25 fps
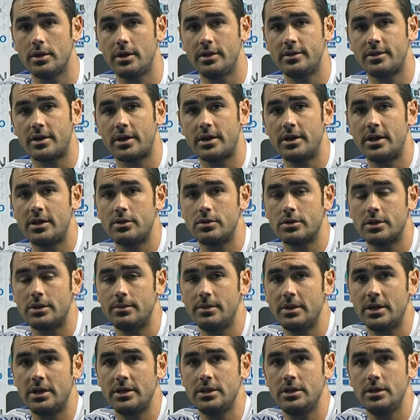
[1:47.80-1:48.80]
entrenando
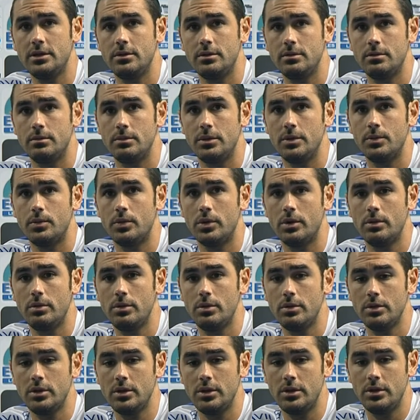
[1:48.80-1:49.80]
también allí en mi
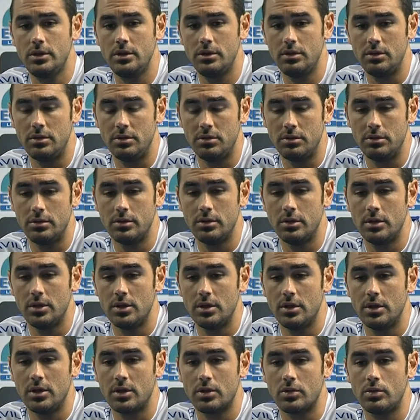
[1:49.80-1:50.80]
pueblo y
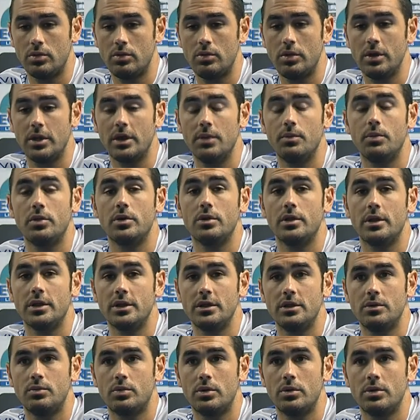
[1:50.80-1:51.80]
con un equipo de allí
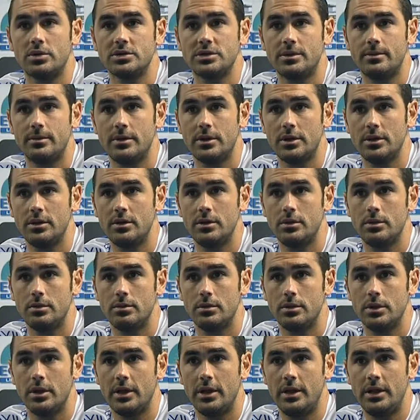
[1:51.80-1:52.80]
del pueblo que se llama
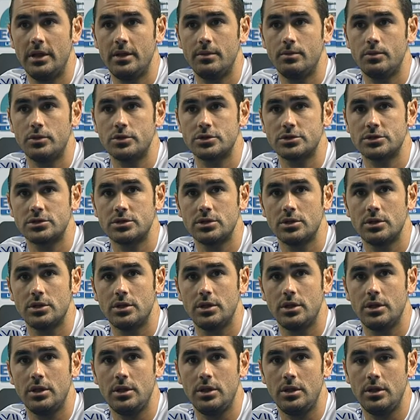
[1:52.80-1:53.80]
el, Lemos
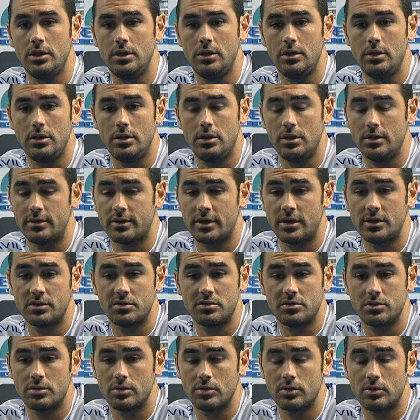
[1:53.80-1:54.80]
y
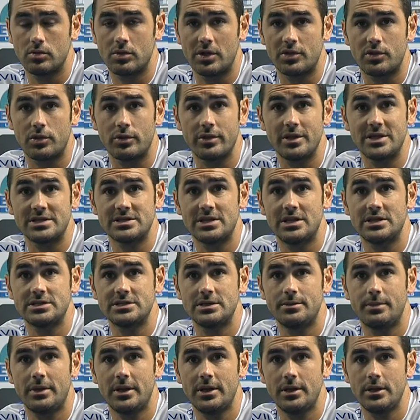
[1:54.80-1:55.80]
entrando cuatro días a la
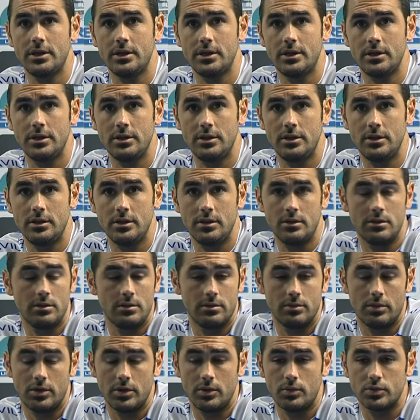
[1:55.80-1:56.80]
semana y
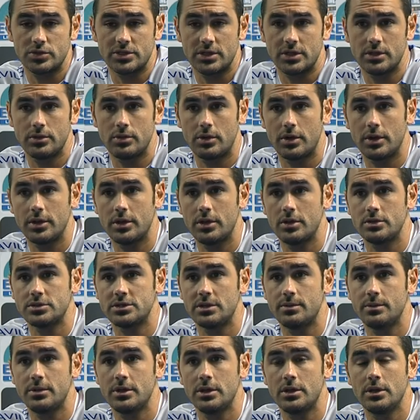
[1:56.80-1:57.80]
bueno, pues haciendo ejercicios
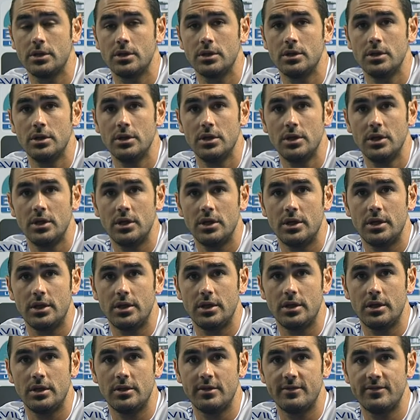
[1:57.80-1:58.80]
también
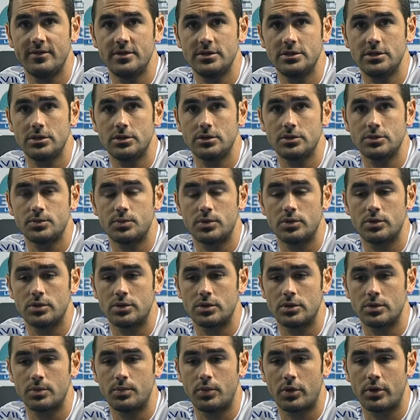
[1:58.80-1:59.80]
eh, físicos
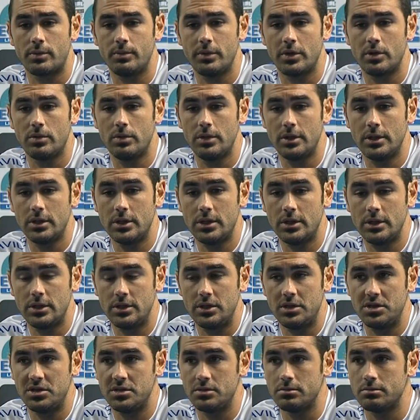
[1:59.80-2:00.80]
por, por mi cuenta
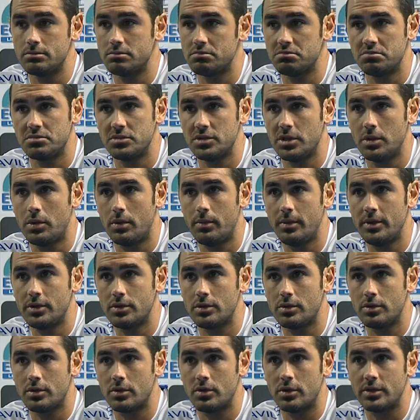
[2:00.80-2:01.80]
y de momento
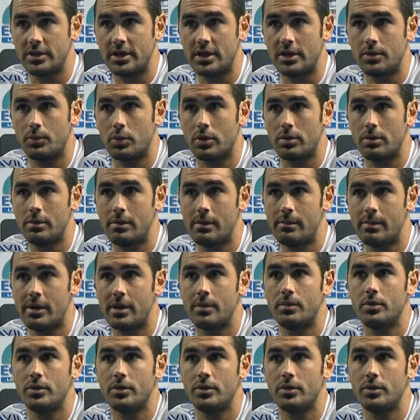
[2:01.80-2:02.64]
no creo que tenga problema para